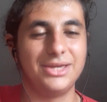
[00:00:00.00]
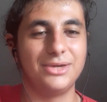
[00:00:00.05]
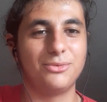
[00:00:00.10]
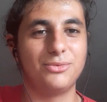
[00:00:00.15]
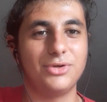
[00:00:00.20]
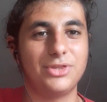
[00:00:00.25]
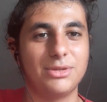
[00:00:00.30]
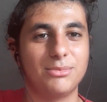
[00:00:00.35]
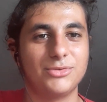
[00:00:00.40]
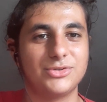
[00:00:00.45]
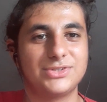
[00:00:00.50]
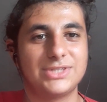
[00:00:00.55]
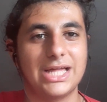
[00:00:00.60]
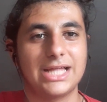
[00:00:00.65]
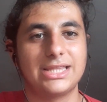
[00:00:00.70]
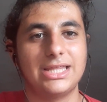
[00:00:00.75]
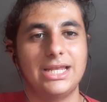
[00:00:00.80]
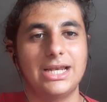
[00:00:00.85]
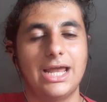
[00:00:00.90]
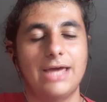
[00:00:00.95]
in cui siamo
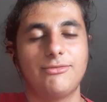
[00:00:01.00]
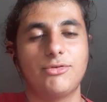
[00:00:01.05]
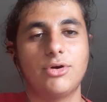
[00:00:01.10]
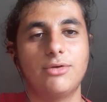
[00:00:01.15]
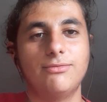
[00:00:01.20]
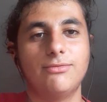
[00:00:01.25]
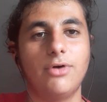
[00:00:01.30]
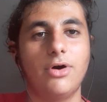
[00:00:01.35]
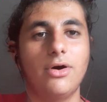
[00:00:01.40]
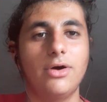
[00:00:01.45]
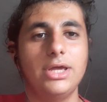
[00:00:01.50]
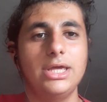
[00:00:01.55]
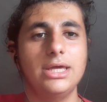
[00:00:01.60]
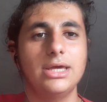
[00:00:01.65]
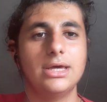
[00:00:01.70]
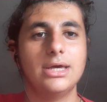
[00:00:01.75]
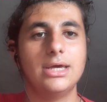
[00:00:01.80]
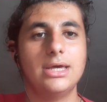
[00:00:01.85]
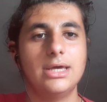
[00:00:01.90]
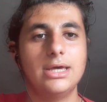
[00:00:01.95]
stati in live con
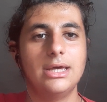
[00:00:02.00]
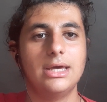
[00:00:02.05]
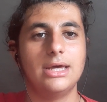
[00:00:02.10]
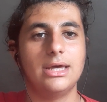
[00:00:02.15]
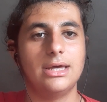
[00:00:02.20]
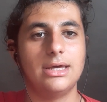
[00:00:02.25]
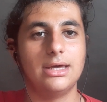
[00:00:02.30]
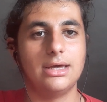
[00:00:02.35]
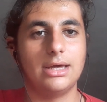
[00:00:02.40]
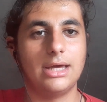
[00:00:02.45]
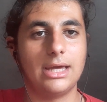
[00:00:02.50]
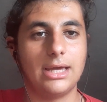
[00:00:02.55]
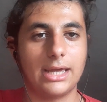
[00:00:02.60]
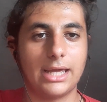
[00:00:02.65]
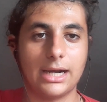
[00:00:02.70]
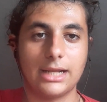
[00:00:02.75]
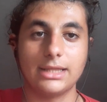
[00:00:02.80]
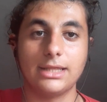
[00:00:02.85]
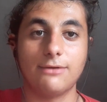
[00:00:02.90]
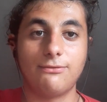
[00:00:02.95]
voi. Eh,
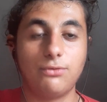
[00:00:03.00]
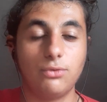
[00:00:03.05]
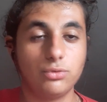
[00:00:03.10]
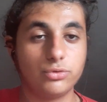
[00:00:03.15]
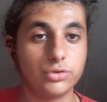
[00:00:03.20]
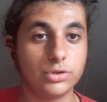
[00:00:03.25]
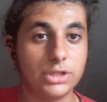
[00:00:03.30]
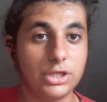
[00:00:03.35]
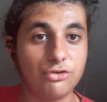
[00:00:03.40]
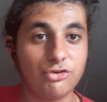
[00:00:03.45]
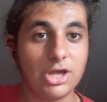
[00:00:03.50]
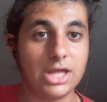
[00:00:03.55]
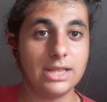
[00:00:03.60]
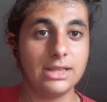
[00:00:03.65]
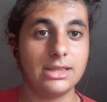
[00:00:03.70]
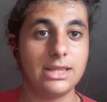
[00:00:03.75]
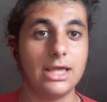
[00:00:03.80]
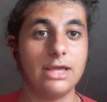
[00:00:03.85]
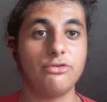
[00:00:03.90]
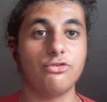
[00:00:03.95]
grande afflusso di
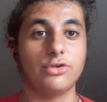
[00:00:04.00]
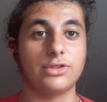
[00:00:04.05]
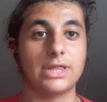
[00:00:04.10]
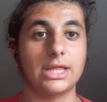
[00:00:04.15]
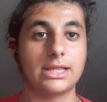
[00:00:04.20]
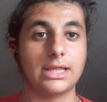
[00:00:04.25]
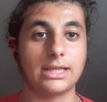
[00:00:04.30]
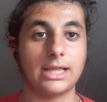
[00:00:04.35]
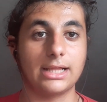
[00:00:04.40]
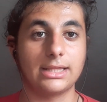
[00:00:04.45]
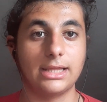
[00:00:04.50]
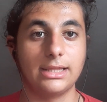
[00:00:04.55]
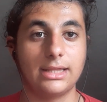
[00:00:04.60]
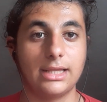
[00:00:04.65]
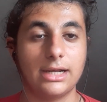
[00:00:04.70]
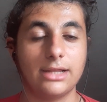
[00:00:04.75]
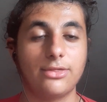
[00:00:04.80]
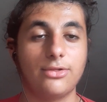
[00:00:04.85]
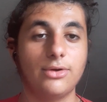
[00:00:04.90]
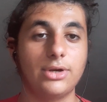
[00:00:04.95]
gente, c'è stata tanta
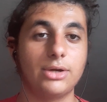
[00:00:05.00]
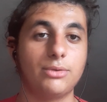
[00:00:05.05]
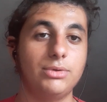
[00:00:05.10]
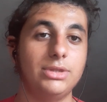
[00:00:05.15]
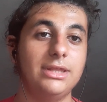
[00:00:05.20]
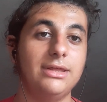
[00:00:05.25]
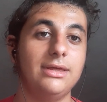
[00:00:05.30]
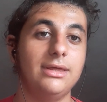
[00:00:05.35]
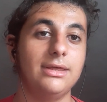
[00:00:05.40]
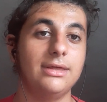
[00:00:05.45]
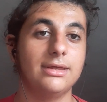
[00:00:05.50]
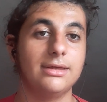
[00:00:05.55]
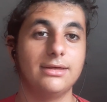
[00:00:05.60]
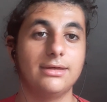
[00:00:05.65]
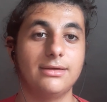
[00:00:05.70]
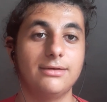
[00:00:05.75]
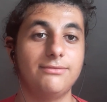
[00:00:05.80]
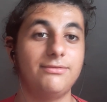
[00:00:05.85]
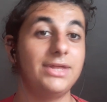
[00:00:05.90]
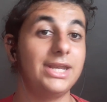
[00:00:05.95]
interazione, quindi
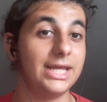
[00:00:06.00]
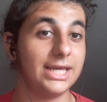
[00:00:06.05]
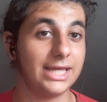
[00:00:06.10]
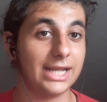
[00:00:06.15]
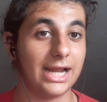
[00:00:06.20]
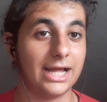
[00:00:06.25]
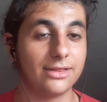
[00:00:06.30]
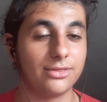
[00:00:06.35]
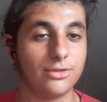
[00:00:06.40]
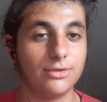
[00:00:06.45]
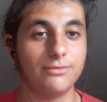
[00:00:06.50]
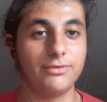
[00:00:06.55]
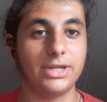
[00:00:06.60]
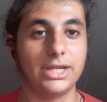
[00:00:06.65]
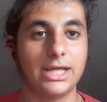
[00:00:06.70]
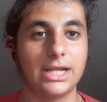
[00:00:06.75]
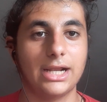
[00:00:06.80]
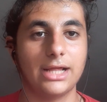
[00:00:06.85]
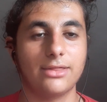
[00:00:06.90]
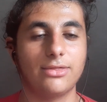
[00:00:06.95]
eh, vi ringrazio, vi
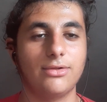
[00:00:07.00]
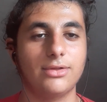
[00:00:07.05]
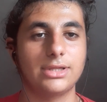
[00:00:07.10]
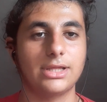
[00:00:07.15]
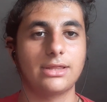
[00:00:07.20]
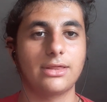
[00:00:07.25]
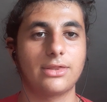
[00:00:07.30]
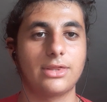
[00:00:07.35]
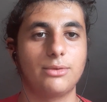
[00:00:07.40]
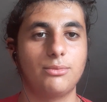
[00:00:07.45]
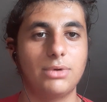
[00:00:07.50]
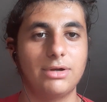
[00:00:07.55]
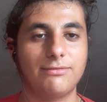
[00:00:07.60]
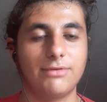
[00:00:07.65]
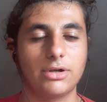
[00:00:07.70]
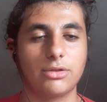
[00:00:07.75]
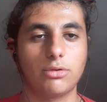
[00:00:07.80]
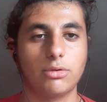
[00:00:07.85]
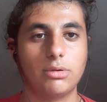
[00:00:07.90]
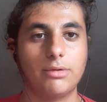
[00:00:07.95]
ringrazio, andate a seguire
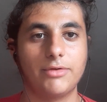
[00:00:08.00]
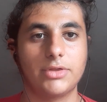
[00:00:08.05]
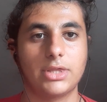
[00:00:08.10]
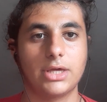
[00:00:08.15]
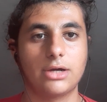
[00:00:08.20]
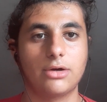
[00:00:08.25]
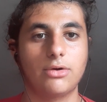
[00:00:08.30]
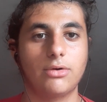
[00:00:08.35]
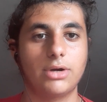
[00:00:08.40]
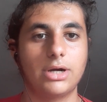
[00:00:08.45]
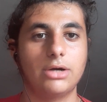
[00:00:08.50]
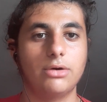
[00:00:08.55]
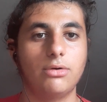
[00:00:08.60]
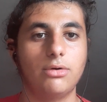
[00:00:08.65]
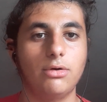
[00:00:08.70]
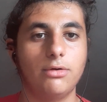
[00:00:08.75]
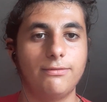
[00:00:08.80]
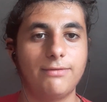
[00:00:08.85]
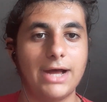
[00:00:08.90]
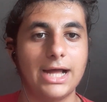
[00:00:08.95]
Falso 9 se ancora
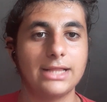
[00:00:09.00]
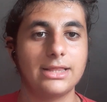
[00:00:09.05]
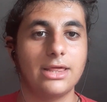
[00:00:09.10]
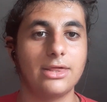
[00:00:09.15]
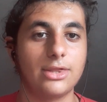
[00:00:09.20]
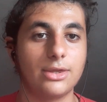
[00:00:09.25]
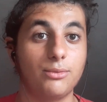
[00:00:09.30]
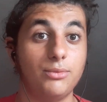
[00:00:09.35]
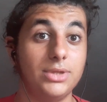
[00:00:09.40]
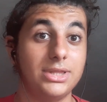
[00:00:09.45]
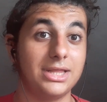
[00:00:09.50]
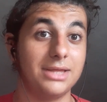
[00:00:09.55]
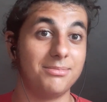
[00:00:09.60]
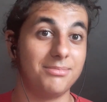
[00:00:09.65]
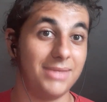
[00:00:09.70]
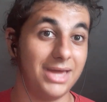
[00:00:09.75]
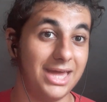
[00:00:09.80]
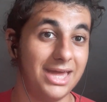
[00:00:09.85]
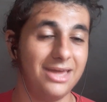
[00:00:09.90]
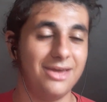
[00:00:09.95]
non lo fate, seguite
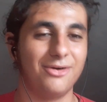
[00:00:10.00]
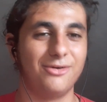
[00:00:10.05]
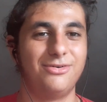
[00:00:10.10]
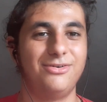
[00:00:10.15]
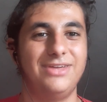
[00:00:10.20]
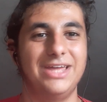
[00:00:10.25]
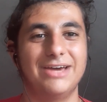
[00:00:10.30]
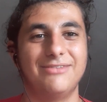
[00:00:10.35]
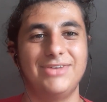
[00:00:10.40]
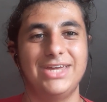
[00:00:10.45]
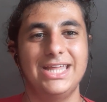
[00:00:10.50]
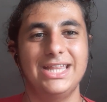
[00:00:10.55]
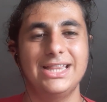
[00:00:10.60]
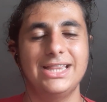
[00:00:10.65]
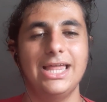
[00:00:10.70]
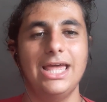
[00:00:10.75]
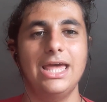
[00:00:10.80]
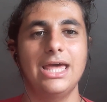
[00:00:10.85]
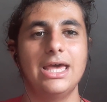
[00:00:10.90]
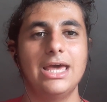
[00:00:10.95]
me
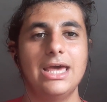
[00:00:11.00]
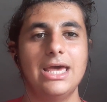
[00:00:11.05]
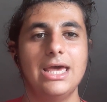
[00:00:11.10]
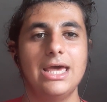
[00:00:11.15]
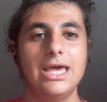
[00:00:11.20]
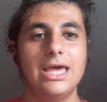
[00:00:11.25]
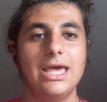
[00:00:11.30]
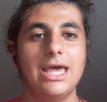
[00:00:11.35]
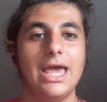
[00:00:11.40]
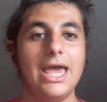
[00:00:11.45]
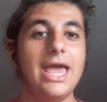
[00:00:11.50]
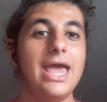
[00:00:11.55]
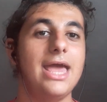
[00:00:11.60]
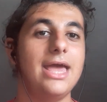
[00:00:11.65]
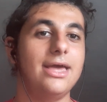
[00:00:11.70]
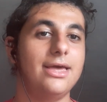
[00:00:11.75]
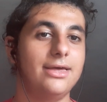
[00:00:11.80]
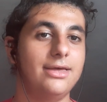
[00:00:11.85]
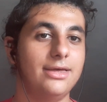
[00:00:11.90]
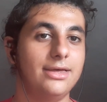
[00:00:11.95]
ovviamente.
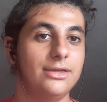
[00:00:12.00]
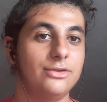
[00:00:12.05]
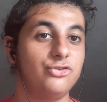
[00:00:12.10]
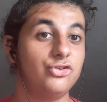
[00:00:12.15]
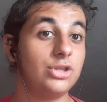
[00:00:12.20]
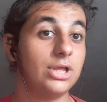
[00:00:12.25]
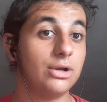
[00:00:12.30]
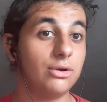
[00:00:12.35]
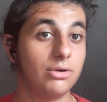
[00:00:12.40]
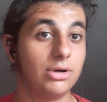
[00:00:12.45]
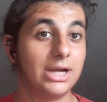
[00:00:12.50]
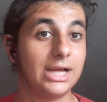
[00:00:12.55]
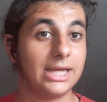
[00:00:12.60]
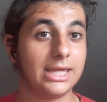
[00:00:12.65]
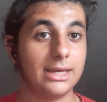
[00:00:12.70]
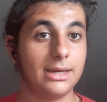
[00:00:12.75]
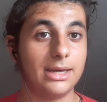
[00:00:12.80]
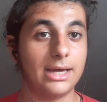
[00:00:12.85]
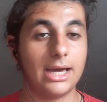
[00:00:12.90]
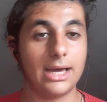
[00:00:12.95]
E eh, ci tengo
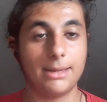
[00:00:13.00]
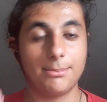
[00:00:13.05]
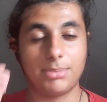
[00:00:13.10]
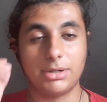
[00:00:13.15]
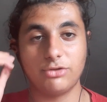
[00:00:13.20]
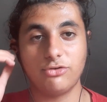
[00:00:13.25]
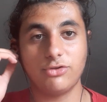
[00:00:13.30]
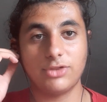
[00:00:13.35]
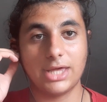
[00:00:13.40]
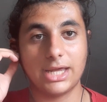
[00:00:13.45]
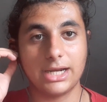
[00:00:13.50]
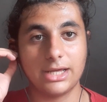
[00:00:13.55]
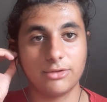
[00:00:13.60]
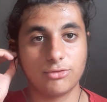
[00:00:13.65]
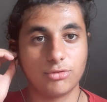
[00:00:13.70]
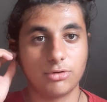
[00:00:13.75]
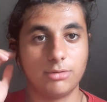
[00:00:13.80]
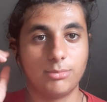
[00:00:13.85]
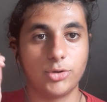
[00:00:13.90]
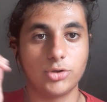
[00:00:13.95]
anche a precisare che
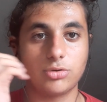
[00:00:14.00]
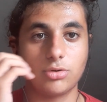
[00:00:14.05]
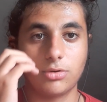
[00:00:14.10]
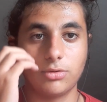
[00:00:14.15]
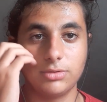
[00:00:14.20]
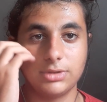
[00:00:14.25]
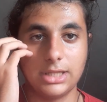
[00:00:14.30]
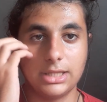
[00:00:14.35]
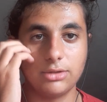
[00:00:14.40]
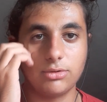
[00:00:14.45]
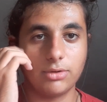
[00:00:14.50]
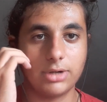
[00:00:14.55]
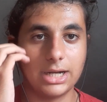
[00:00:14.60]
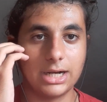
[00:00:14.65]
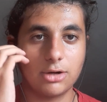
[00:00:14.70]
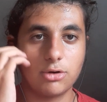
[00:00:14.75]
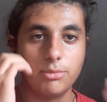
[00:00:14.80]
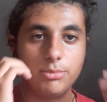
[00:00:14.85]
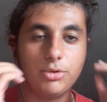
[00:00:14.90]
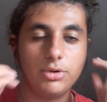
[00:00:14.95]
sono molto contento che
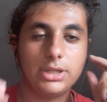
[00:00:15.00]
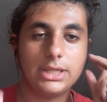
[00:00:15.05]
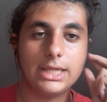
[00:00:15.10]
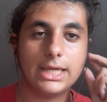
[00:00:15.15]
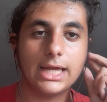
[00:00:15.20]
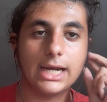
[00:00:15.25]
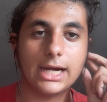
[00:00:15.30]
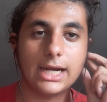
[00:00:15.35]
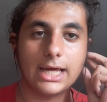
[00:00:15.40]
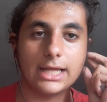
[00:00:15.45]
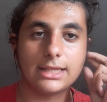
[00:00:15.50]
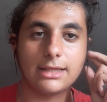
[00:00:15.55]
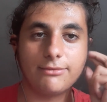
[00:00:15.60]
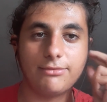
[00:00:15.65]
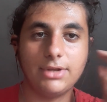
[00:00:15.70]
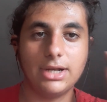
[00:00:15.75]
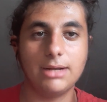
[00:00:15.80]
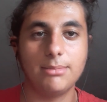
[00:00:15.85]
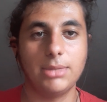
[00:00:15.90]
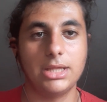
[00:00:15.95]
la community Granata
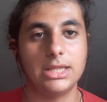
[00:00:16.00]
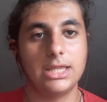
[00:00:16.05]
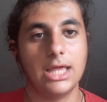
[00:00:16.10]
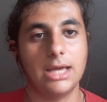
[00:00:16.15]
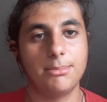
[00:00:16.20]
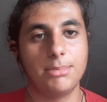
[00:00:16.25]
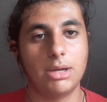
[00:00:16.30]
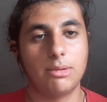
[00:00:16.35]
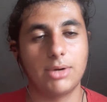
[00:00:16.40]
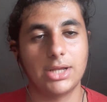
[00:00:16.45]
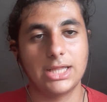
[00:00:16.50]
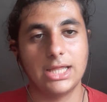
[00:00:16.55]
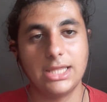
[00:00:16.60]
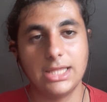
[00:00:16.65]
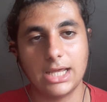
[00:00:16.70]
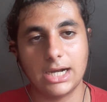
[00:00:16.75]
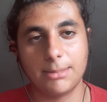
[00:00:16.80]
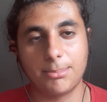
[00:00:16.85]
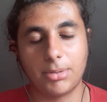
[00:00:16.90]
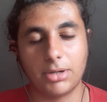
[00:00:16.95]
finalmente abbia una
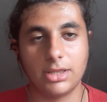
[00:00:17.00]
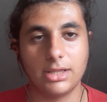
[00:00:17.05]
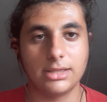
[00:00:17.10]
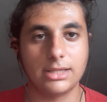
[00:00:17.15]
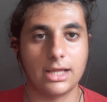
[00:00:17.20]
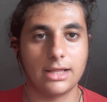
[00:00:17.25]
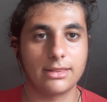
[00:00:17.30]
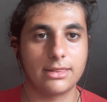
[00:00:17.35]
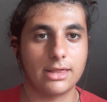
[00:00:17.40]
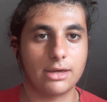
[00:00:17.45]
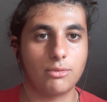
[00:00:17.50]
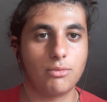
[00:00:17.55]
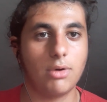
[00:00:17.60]
degna rappresentanza